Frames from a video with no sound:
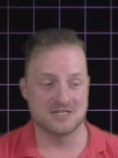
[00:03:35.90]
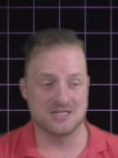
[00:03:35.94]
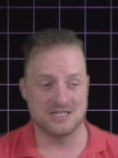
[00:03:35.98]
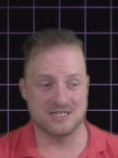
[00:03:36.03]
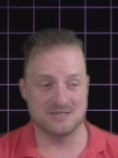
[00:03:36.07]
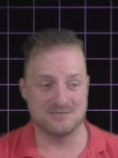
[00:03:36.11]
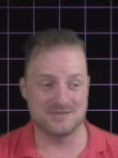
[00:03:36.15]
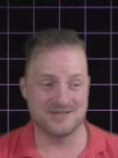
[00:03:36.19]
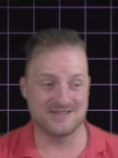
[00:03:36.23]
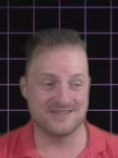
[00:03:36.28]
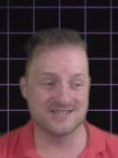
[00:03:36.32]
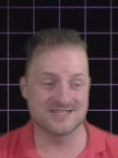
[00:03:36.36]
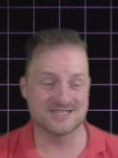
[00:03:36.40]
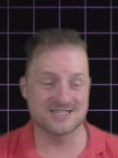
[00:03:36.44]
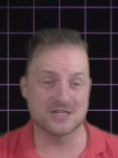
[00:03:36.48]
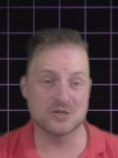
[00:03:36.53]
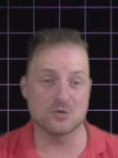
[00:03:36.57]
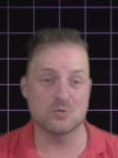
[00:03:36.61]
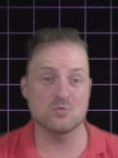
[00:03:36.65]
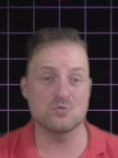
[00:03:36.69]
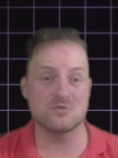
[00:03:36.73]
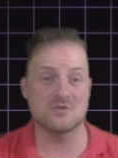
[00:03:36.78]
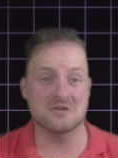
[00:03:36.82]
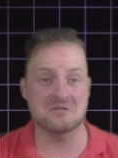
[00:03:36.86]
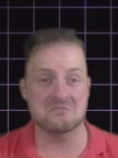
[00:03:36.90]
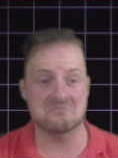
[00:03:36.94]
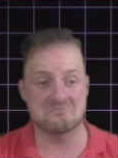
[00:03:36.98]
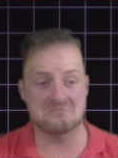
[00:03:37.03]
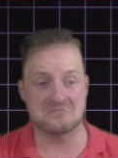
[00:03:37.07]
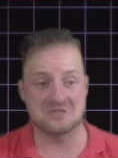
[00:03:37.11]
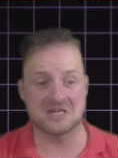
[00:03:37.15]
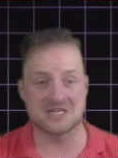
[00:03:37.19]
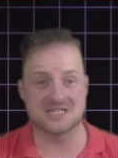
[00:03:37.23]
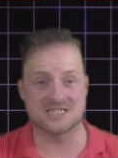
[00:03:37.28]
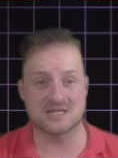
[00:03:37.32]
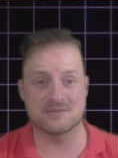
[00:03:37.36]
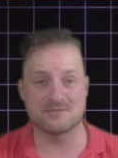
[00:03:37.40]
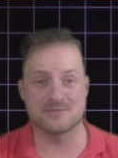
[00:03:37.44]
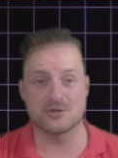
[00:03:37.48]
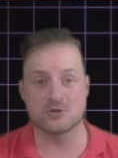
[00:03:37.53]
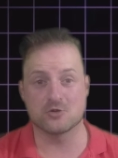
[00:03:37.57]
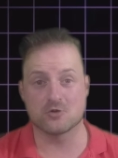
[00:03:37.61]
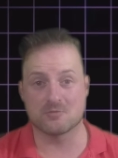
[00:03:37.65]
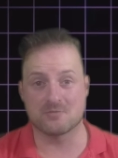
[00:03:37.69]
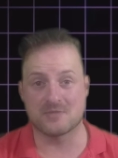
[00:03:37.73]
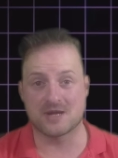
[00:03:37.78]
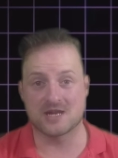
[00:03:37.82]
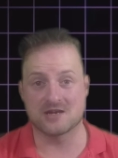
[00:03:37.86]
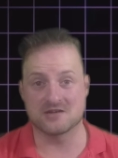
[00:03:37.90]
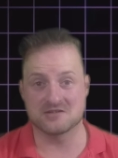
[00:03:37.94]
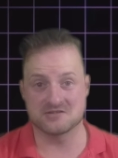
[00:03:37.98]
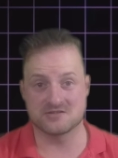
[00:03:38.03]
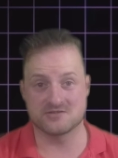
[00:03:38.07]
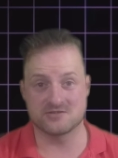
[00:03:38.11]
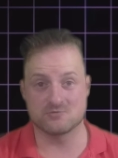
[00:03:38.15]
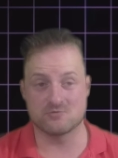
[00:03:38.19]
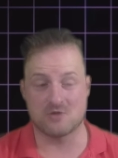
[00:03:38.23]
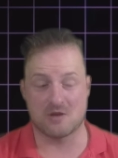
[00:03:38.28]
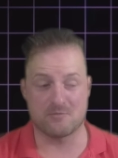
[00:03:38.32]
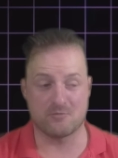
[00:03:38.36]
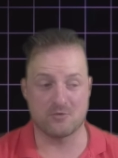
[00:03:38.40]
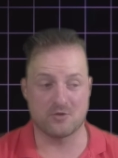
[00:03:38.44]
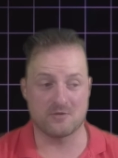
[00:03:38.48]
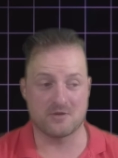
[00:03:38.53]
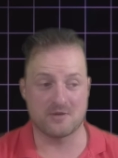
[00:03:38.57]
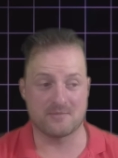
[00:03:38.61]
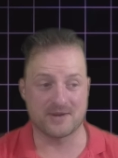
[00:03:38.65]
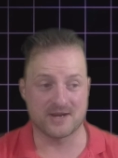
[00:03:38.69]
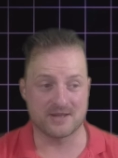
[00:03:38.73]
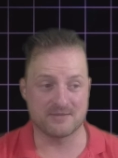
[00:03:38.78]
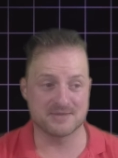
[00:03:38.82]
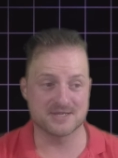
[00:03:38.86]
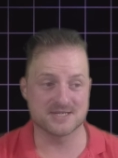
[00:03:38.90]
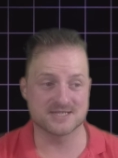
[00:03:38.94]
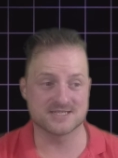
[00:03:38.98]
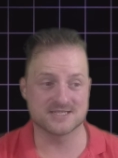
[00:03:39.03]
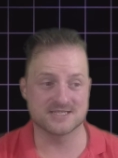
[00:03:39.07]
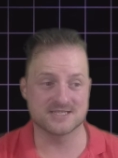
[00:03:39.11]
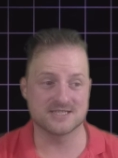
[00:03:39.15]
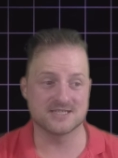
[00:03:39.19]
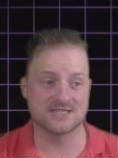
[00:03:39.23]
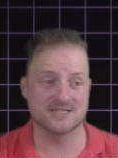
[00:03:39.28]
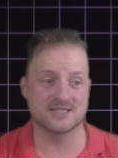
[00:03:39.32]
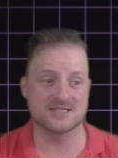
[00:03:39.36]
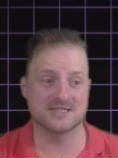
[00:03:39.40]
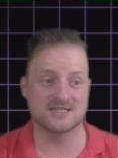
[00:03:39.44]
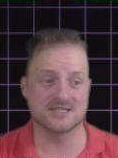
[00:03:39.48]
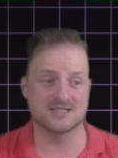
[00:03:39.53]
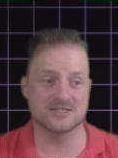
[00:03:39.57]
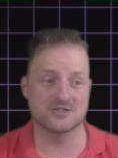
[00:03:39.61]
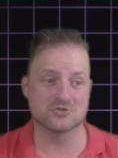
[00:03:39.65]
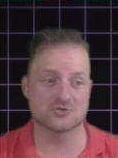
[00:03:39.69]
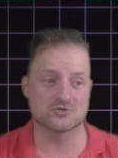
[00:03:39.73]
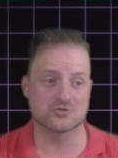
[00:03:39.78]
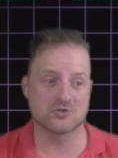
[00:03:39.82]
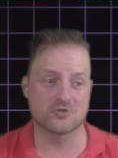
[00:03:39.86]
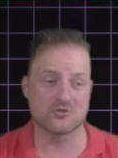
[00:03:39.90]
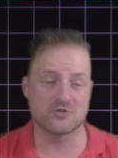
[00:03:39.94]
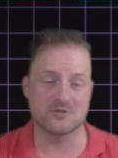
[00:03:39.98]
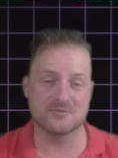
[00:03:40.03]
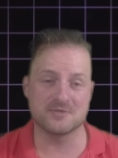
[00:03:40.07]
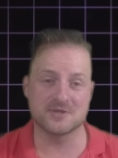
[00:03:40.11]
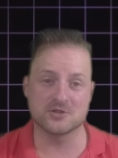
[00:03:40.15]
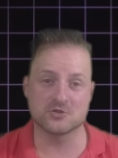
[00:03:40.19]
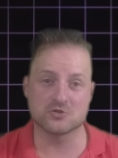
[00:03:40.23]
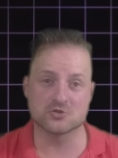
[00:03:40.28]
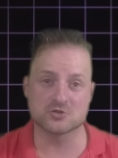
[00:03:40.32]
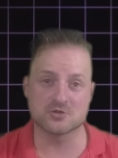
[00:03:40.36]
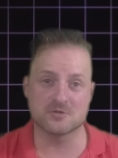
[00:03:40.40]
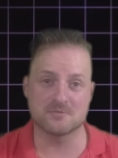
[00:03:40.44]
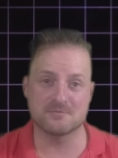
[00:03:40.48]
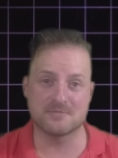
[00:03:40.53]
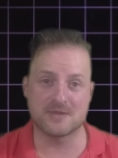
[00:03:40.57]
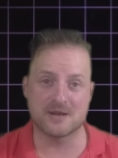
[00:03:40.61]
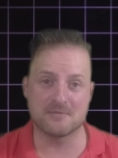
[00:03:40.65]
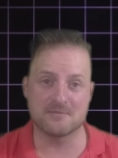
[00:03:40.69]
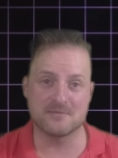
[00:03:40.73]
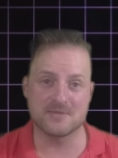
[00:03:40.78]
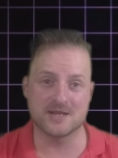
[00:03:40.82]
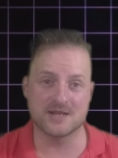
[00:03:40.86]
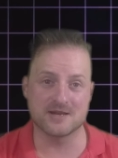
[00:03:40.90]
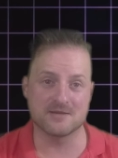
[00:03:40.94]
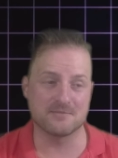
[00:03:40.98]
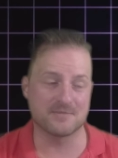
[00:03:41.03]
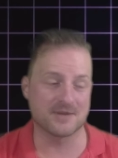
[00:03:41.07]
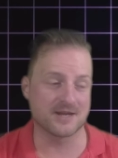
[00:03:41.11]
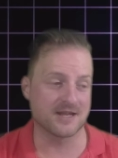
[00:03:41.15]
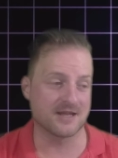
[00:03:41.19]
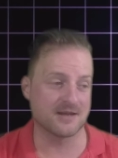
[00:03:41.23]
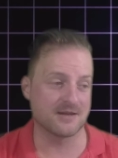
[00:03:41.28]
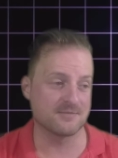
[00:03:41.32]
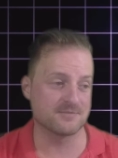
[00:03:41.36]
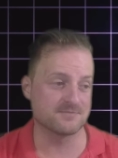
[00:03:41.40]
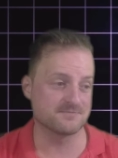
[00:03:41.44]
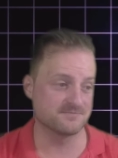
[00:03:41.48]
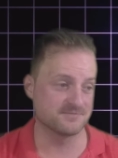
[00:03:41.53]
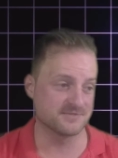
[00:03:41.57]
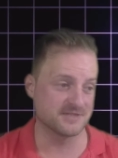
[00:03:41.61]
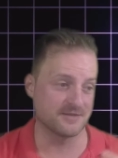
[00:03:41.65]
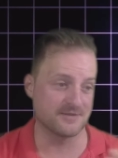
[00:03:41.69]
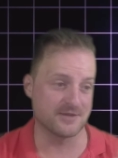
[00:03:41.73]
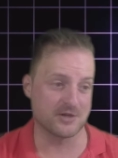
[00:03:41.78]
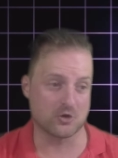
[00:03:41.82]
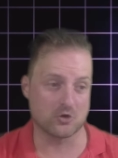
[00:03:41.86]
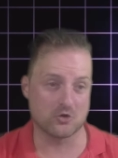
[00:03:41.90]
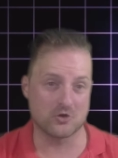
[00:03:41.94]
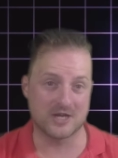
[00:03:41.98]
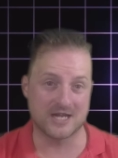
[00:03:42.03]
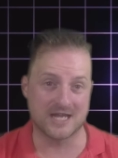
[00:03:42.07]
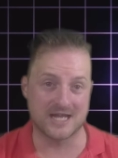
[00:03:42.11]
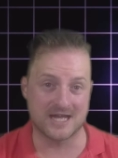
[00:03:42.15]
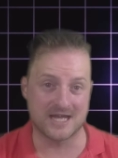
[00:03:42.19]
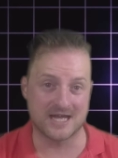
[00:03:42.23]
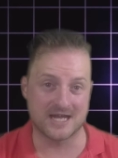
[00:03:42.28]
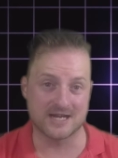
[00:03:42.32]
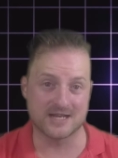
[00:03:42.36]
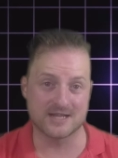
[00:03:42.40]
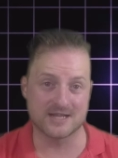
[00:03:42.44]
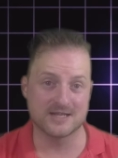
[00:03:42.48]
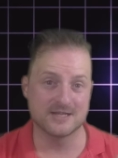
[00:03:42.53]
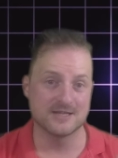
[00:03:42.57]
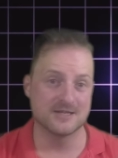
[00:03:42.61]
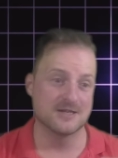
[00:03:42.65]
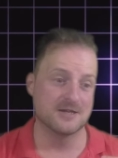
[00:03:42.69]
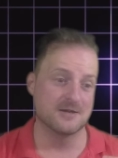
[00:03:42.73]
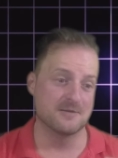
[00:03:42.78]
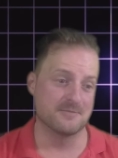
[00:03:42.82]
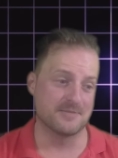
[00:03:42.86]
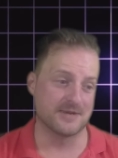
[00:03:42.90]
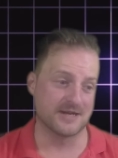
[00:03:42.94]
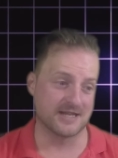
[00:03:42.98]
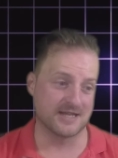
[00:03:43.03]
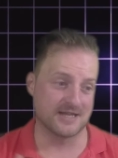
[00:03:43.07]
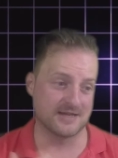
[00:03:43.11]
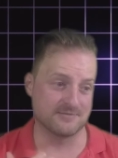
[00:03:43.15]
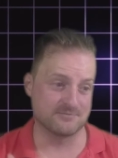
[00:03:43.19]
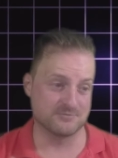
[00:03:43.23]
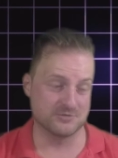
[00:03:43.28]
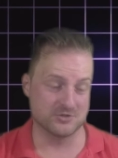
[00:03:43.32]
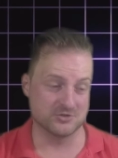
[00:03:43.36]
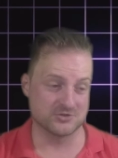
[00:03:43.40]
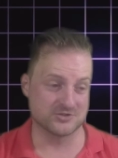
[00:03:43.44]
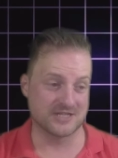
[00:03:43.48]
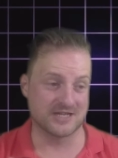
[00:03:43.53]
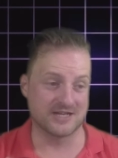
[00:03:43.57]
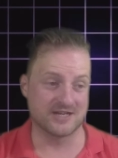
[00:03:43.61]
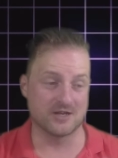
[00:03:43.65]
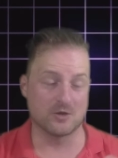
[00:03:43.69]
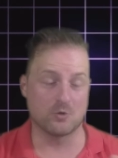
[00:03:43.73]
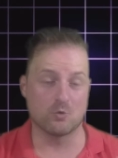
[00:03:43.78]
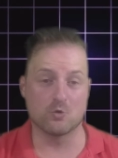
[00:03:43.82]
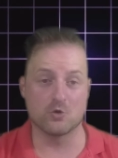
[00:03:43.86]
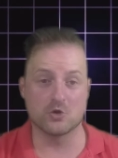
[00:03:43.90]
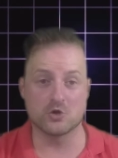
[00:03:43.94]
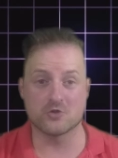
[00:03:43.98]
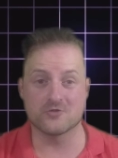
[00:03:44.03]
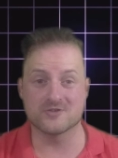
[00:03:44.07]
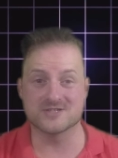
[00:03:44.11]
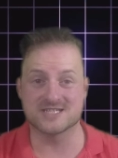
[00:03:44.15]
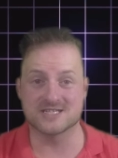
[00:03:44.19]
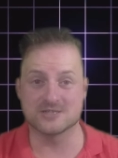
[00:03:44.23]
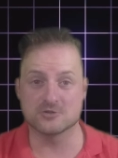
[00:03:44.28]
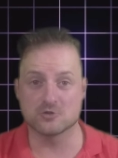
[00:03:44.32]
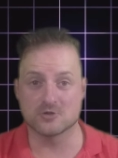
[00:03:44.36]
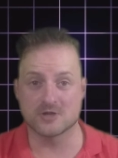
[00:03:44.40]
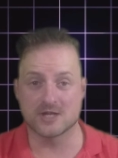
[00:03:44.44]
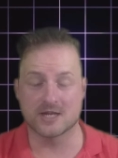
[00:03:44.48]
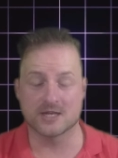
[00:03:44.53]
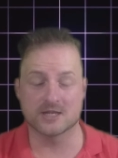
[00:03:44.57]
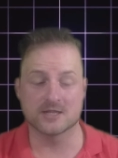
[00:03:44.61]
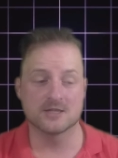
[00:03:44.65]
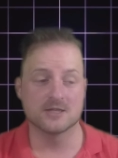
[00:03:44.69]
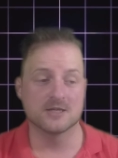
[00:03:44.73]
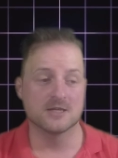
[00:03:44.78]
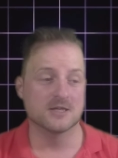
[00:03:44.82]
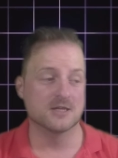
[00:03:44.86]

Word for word: y me hiciesen un examen normal, es decir, una prueba para ver si los conocimientos van bien para saber rolear, para, bueno, estar en el juego y no desentonar,